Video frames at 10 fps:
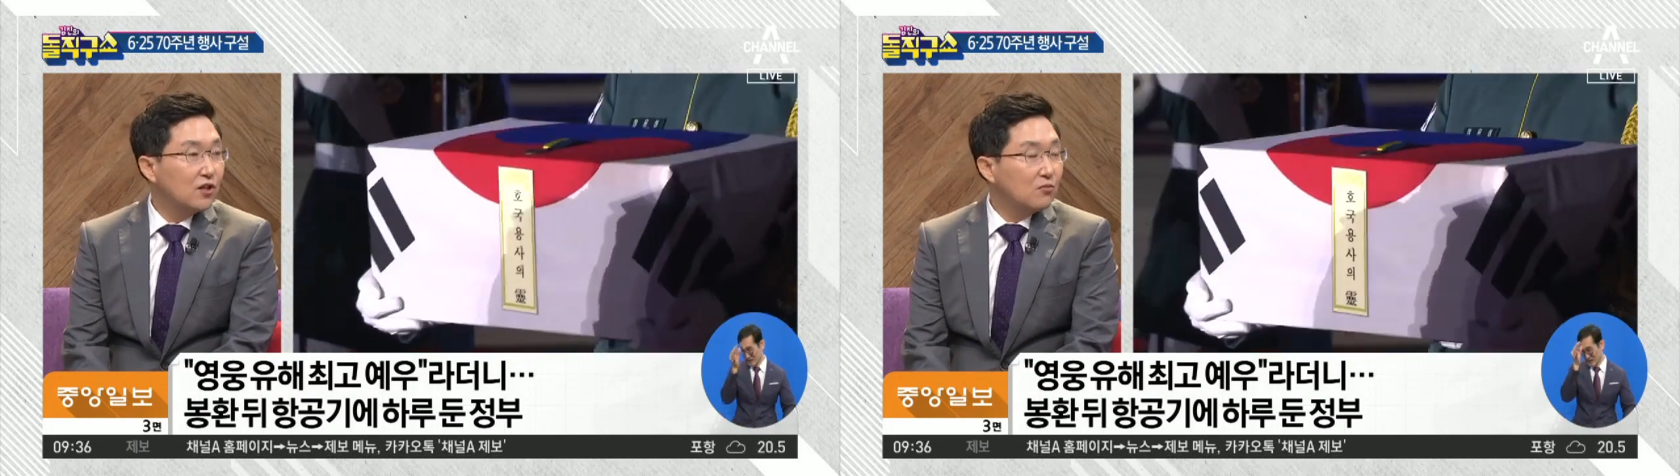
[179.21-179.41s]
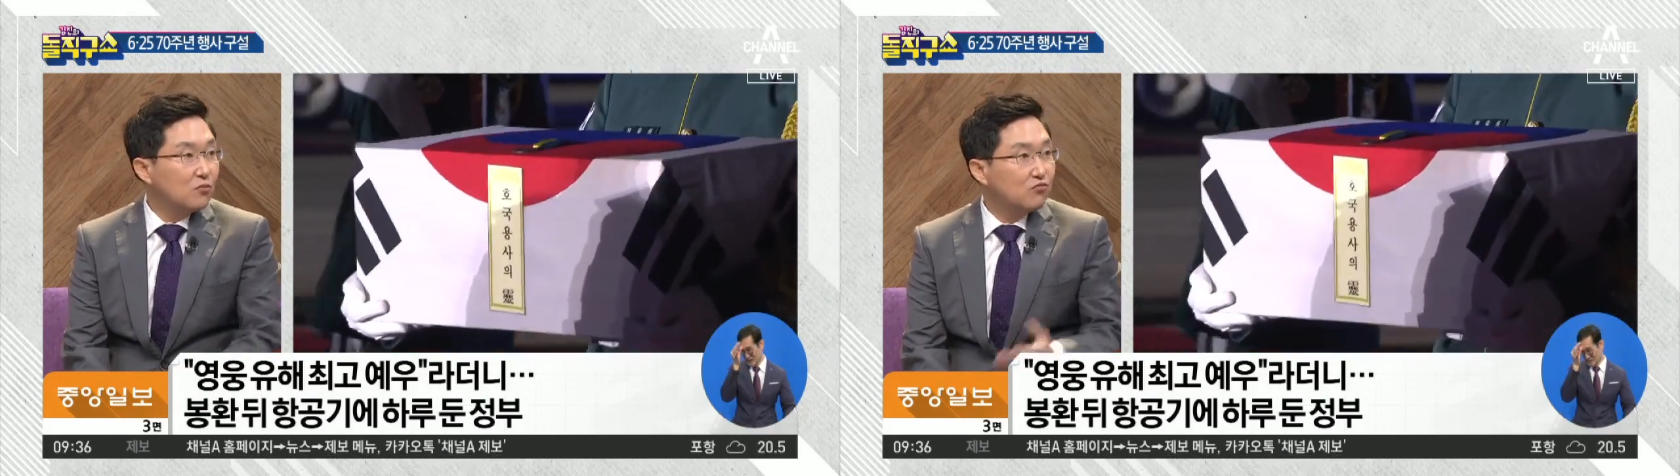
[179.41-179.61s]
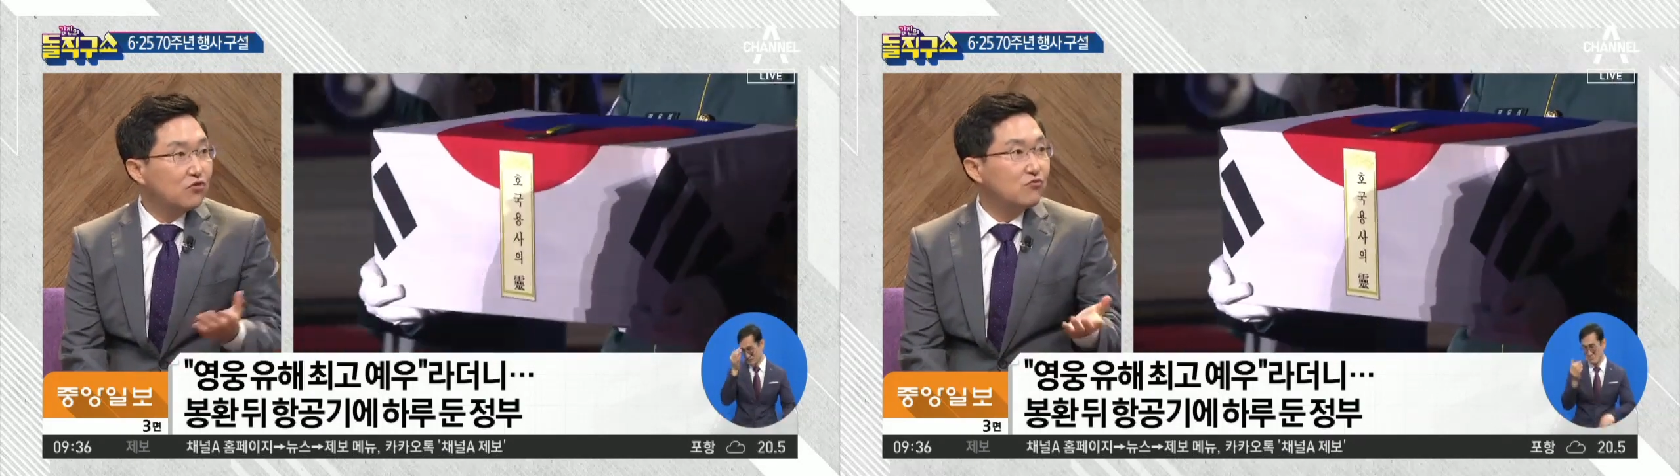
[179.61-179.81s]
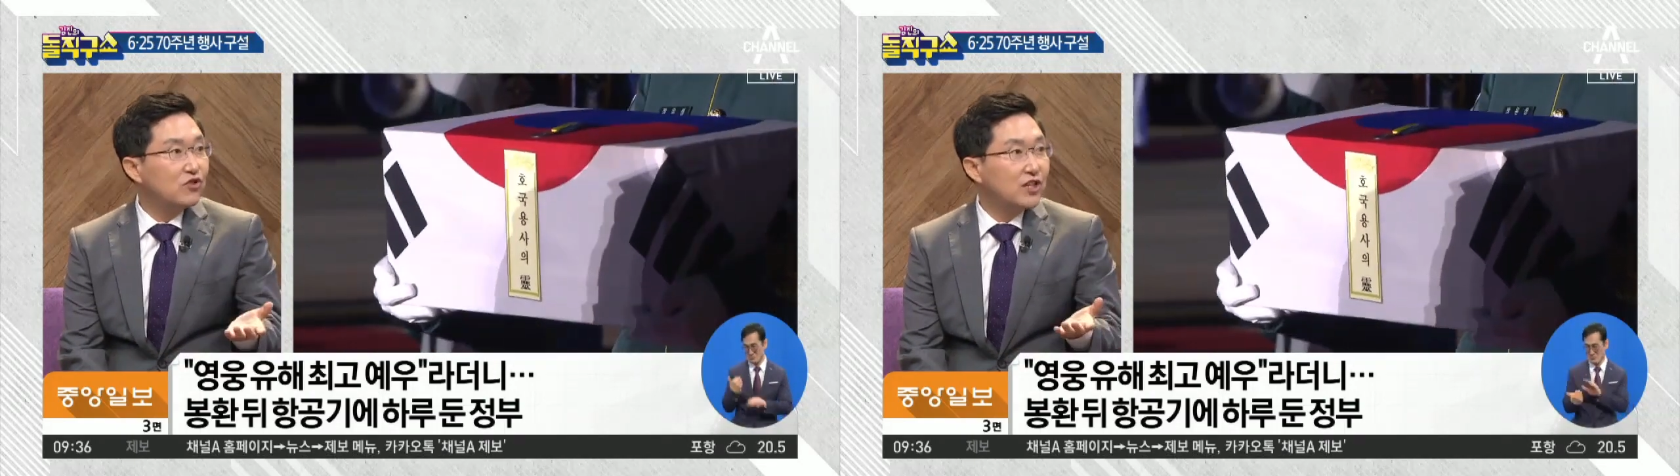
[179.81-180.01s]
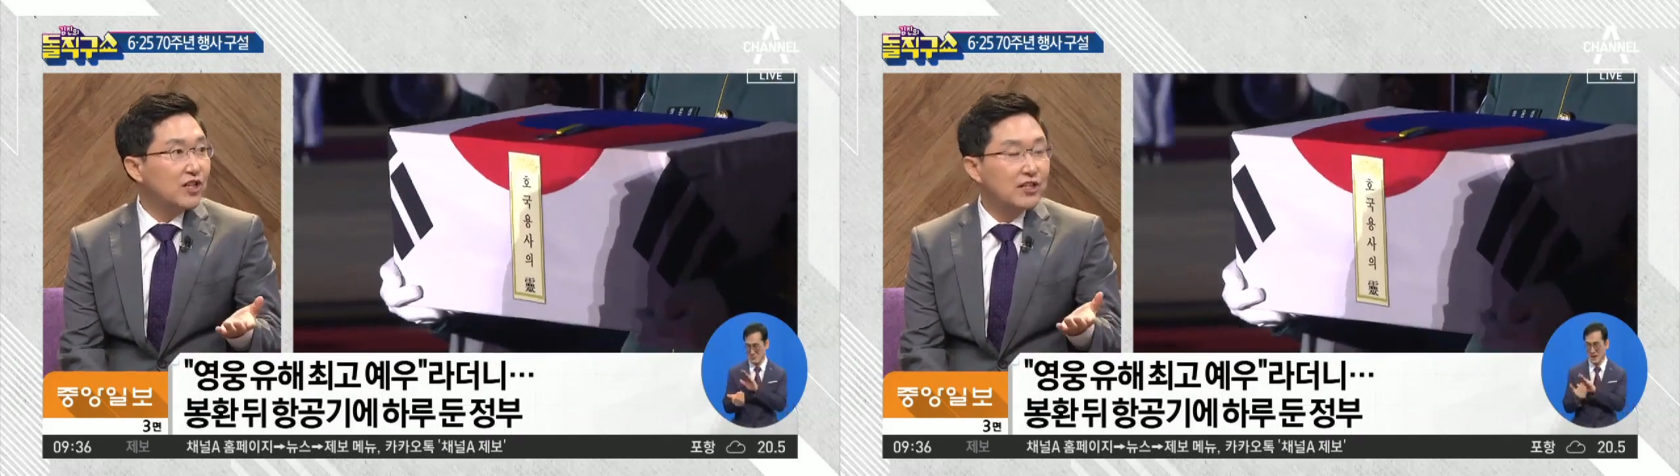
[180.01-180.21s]
무슨
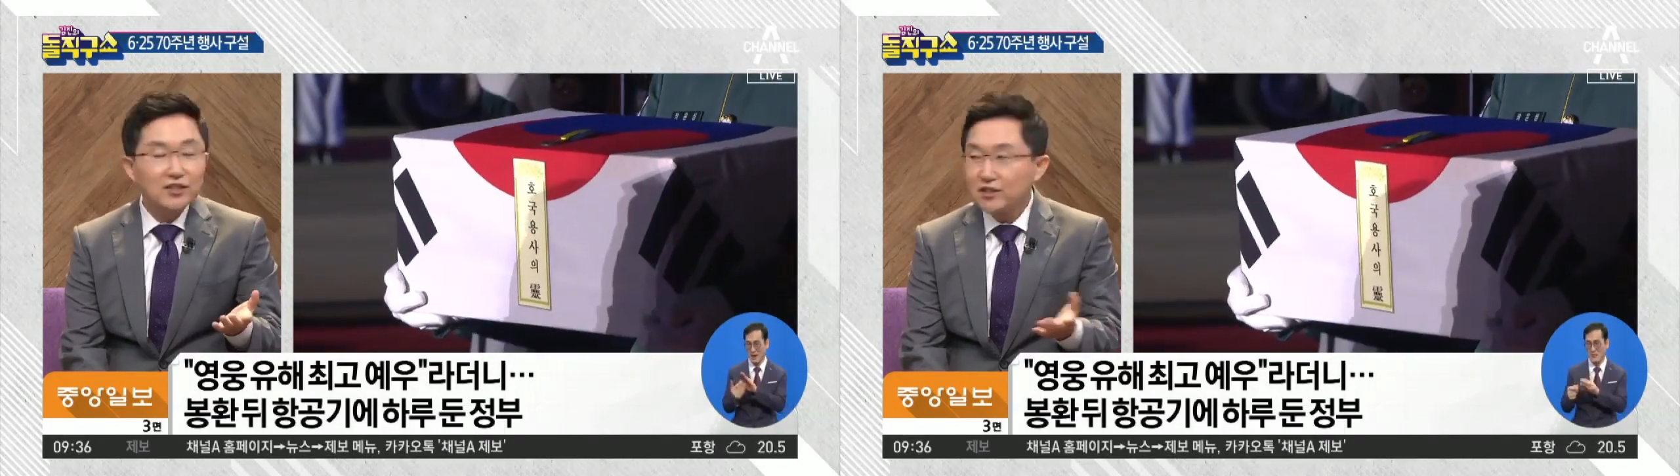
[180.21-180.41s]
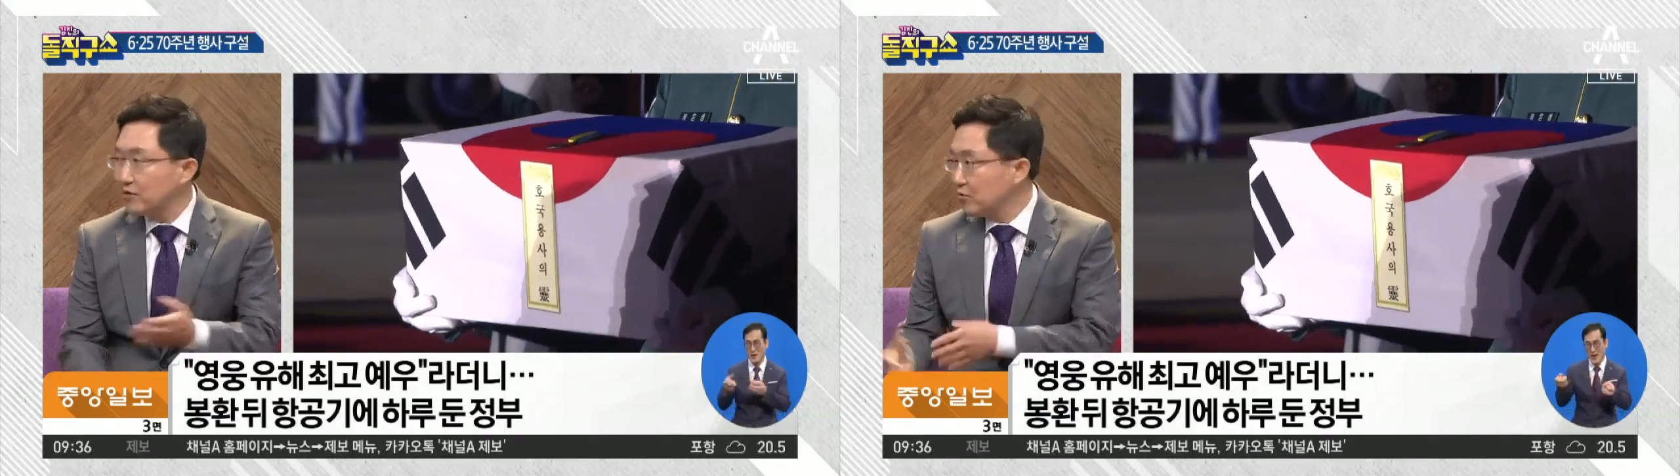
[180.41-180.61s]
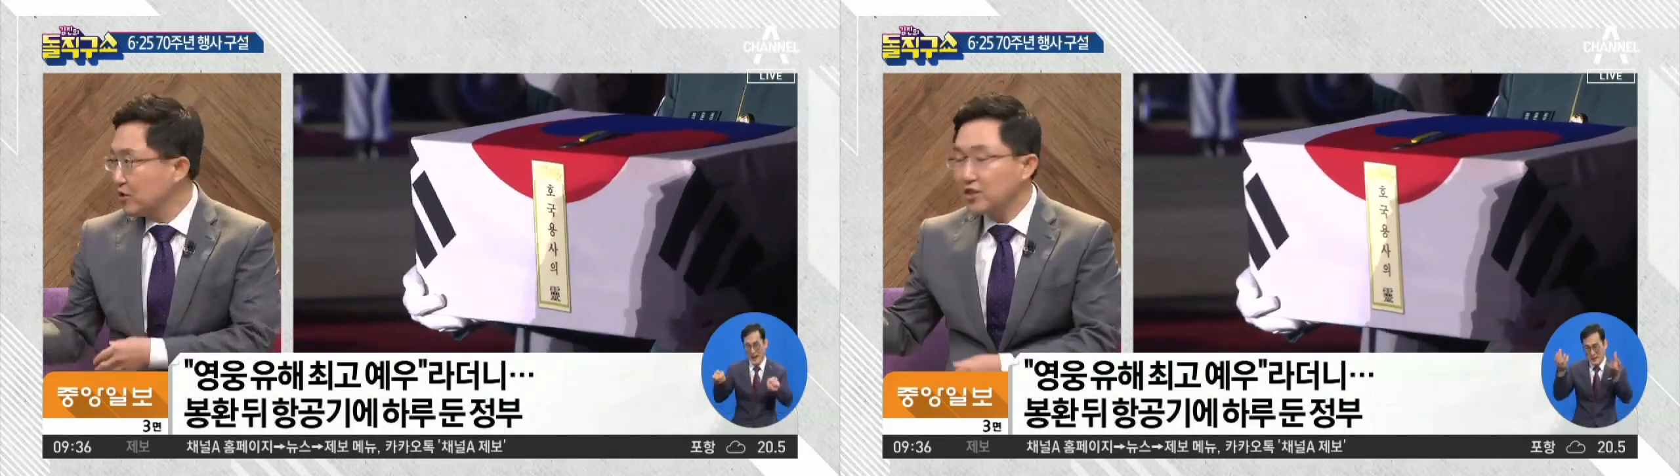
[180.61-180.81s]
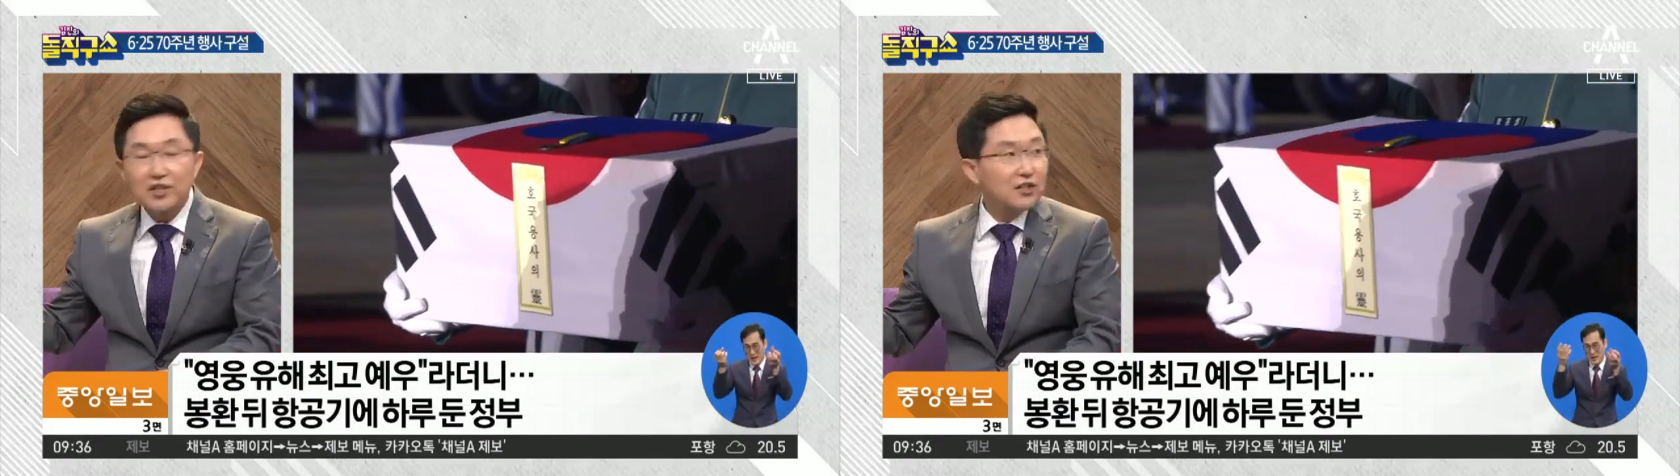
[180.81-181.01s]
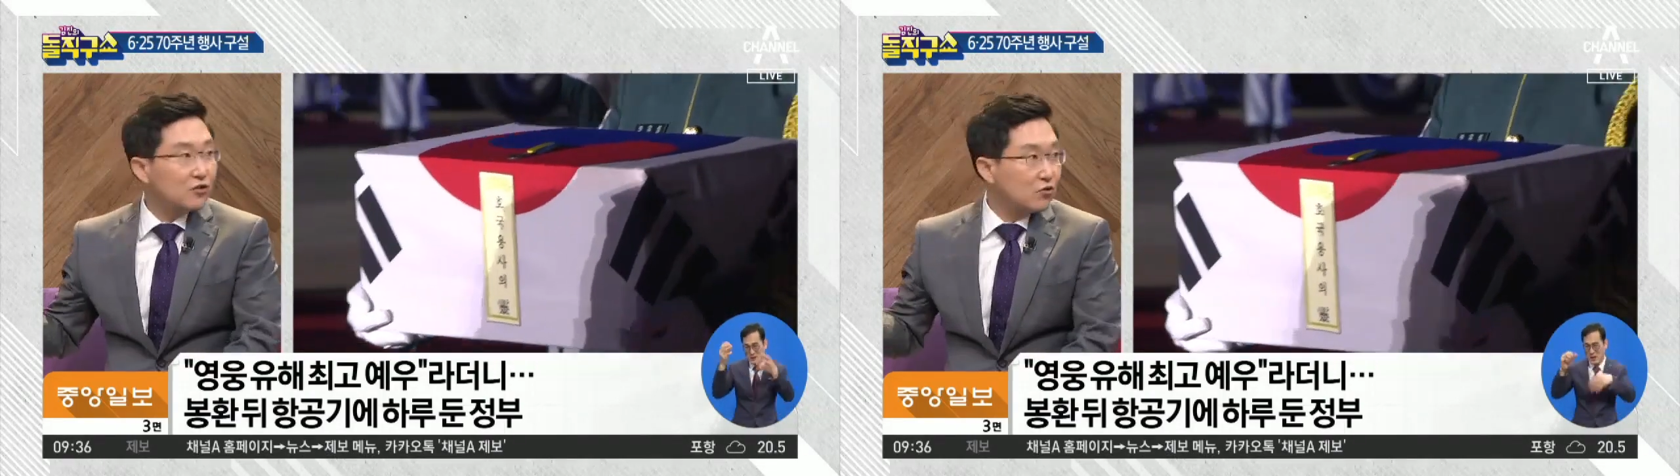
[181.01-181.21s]
문제가 있겠냐. 뭐이
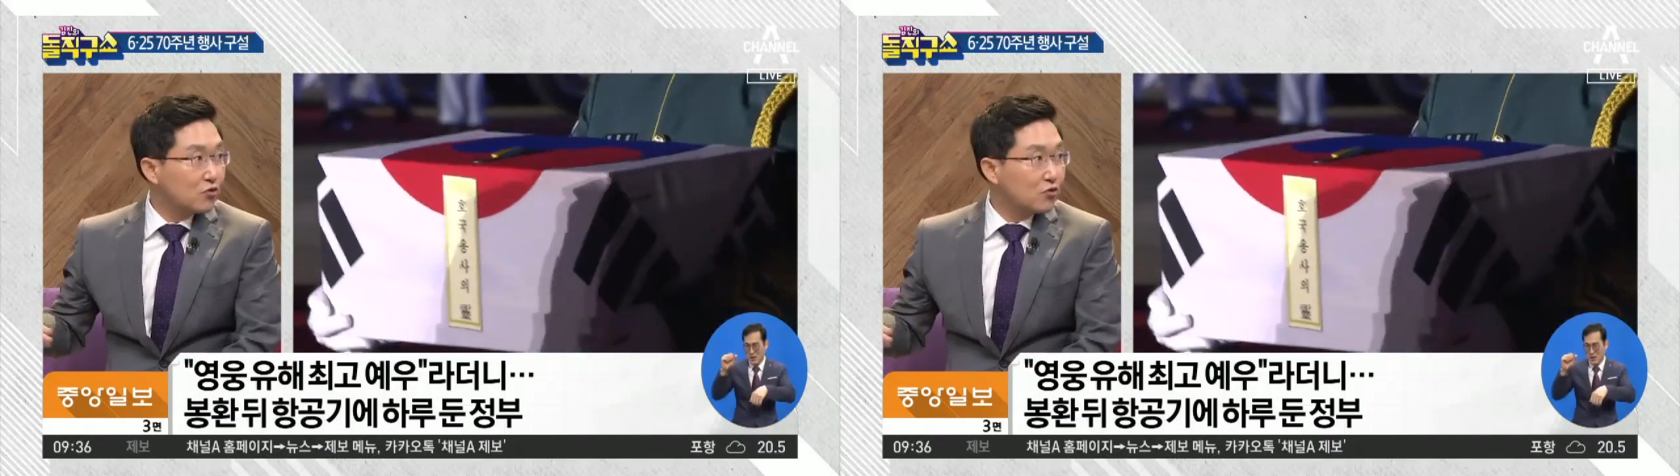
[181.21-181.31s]
자리에서도